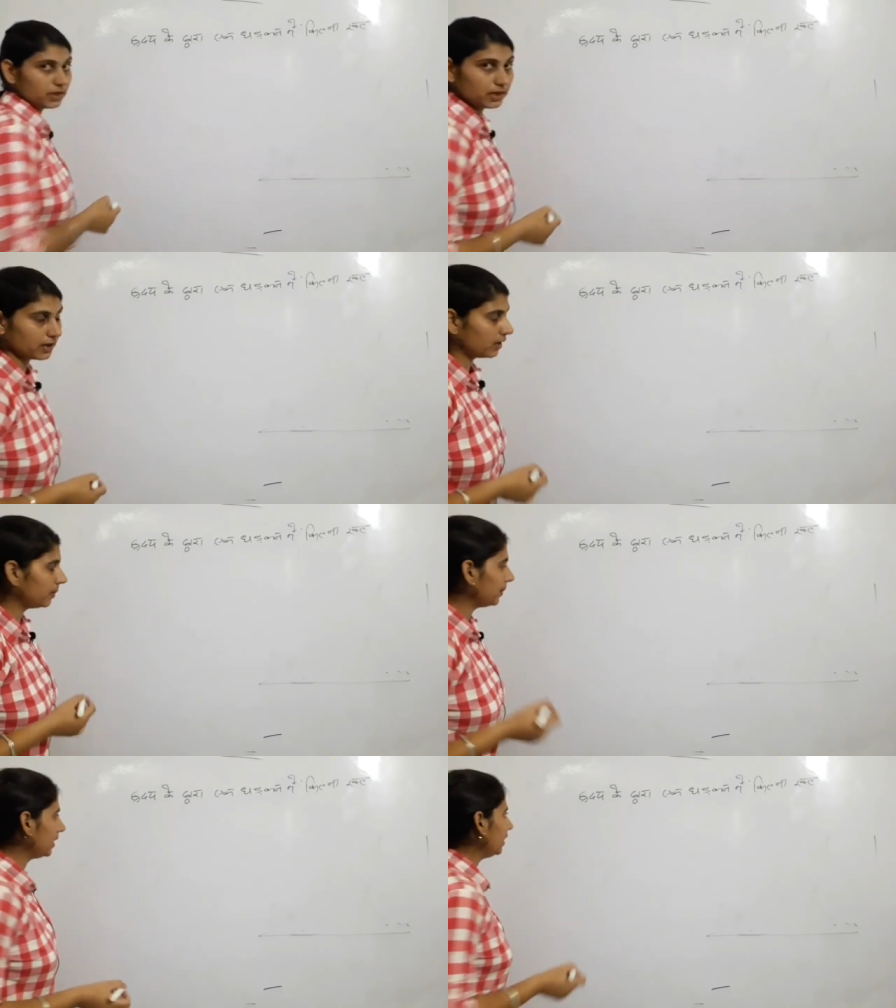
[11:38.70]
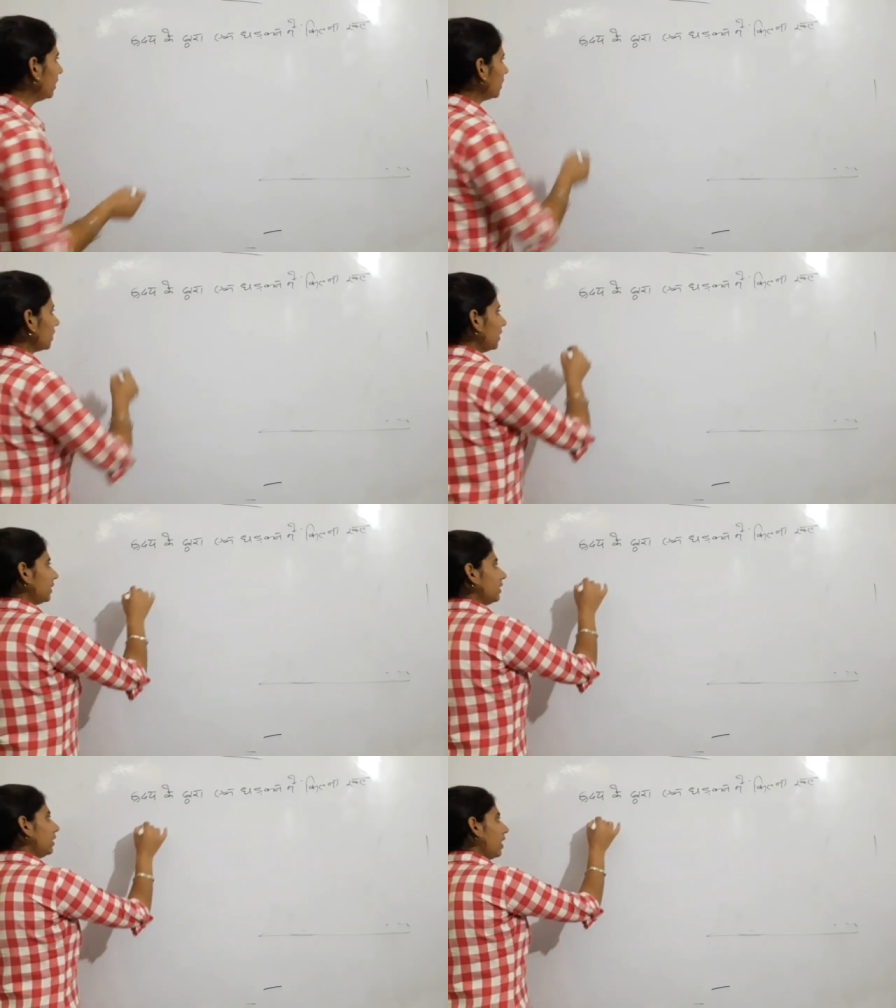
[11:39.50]
धड़कन में
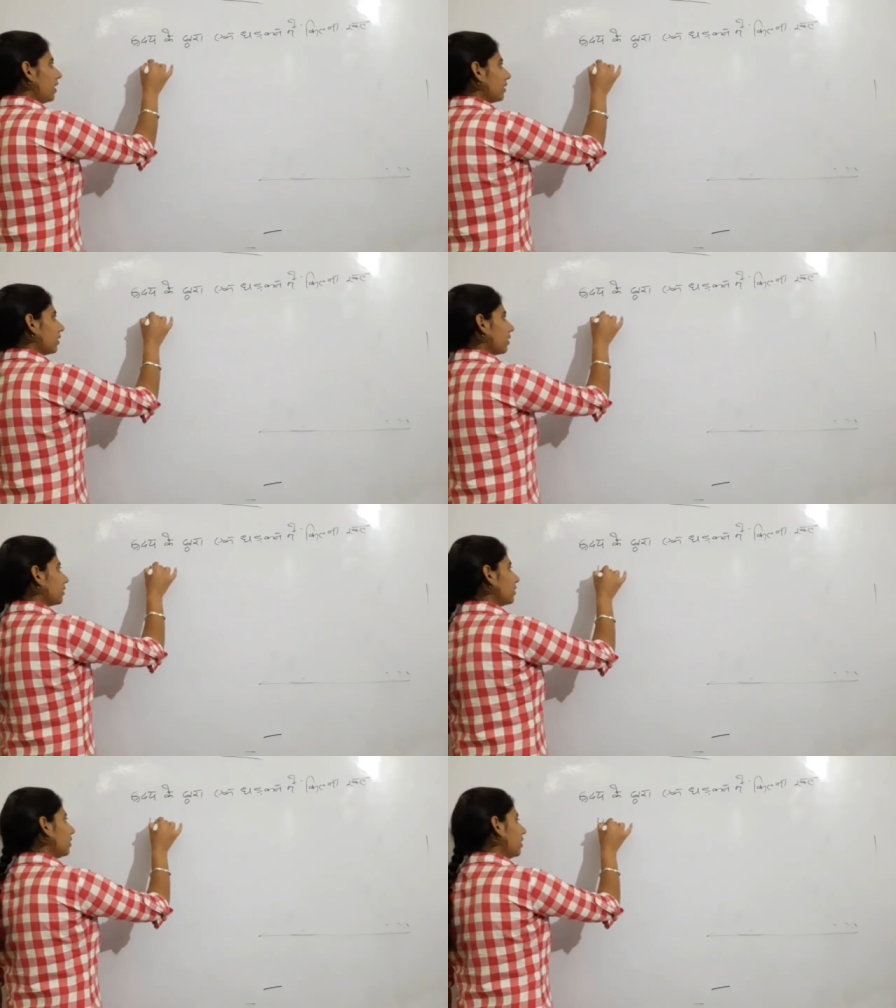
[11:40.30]
कितना रक्त